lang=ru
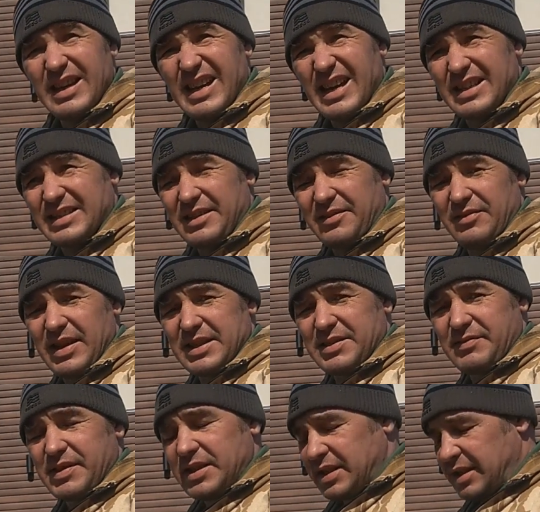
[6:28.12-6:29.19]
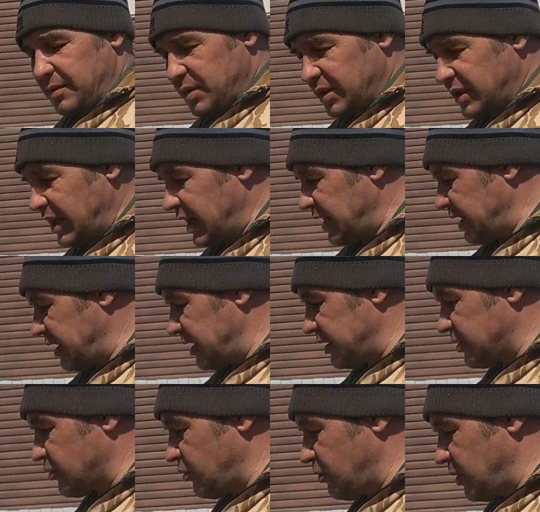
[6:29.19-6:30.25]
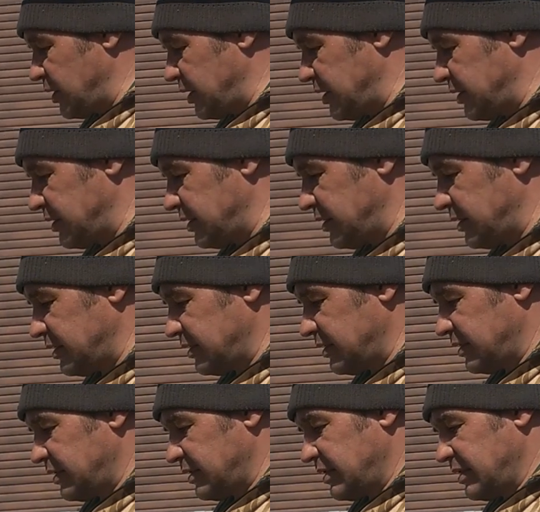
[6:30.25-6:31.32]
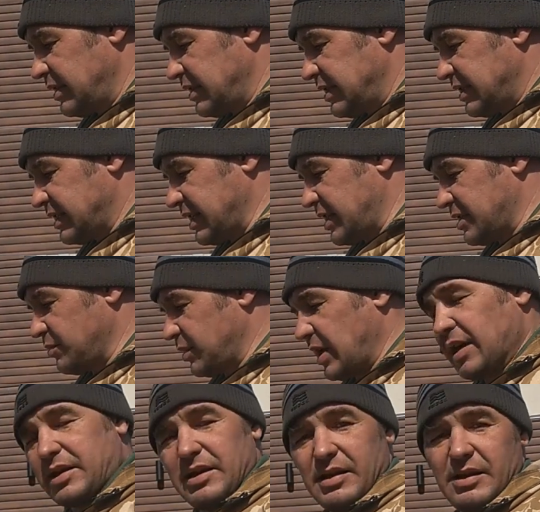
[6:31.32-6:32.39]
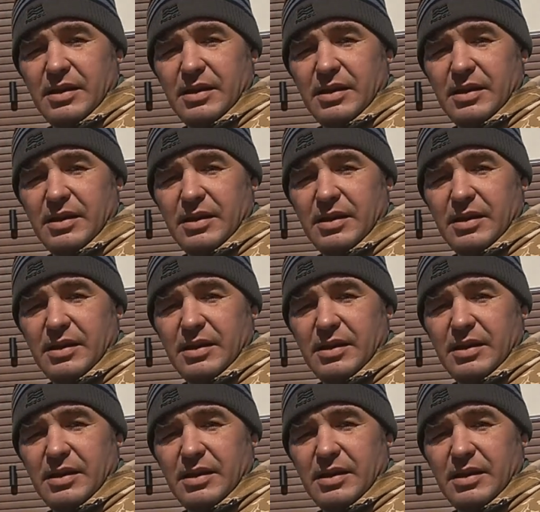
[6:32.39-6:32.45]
оставлять свои комментарии, чтобы, скажем так,